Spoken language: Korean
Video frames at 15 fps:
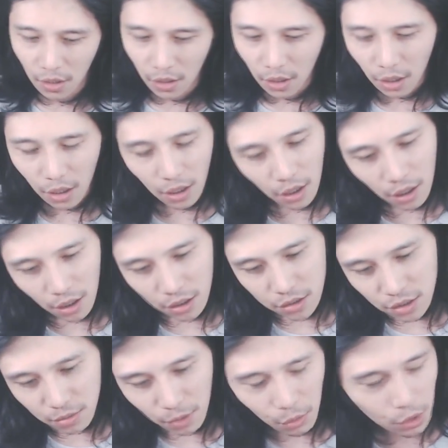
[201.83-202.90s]
아,
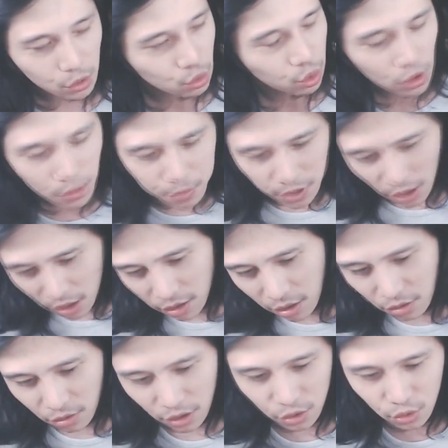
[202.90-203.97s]
씨발, 왜 동급생한테
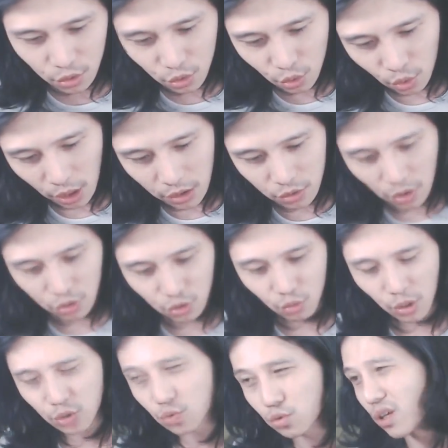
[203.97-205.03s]
이렇게 쫄아 있어가지고,
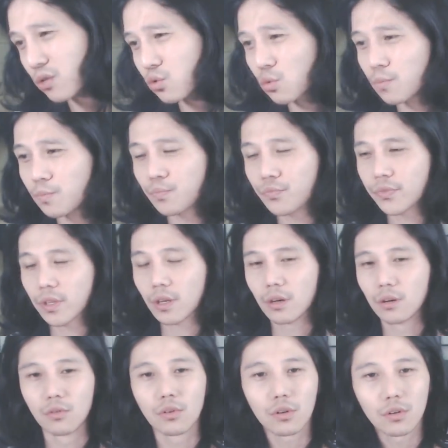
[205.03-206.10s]
완전 내 좀,
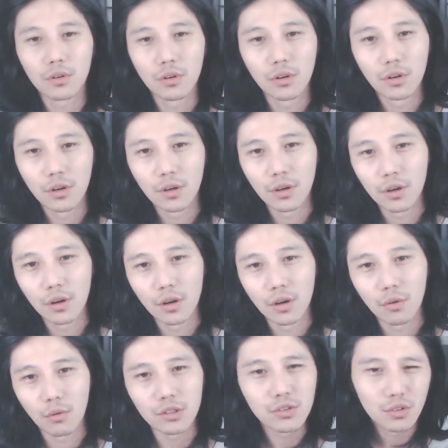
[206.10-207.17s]
어?
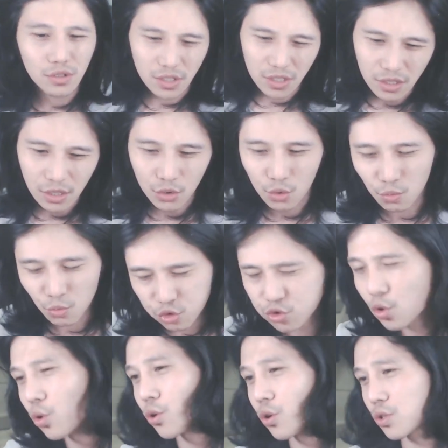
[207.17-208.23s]
완전 진짜 좀
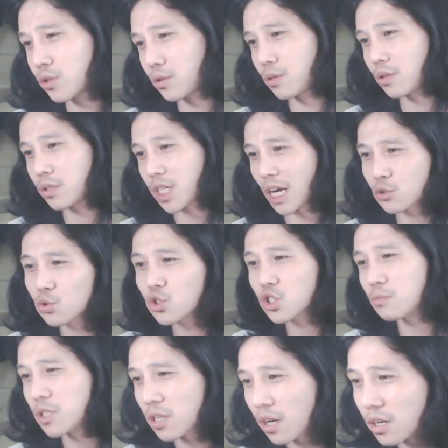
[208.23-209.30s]
굴욕이었어.
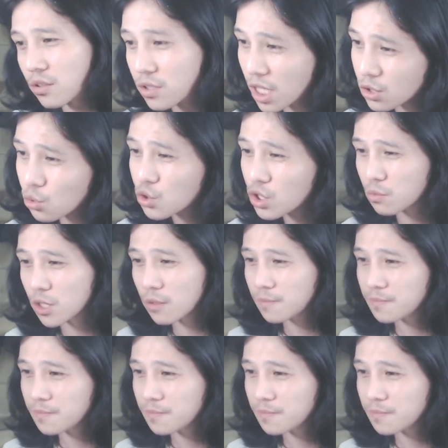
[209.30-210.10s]
자존심이 상했어, 자존심이.